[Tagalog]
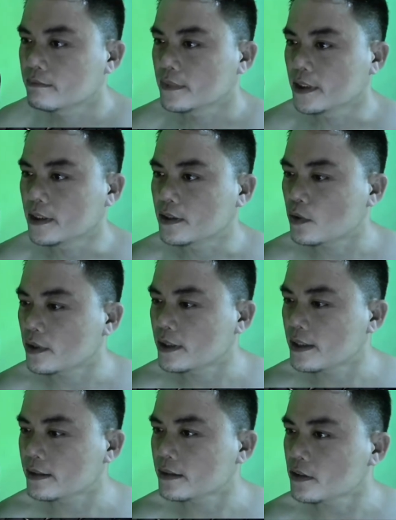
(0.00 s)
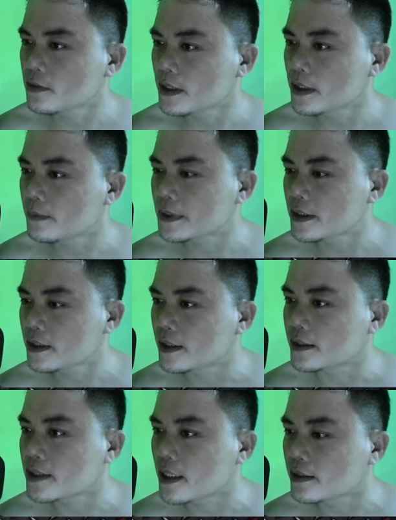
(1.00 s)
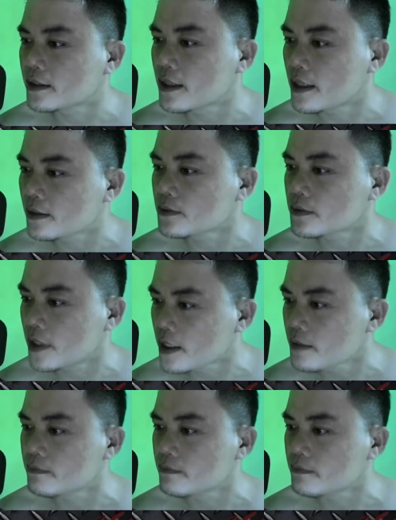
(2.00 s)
Introhan na natin to mga kapatid. Excited na ako. Game.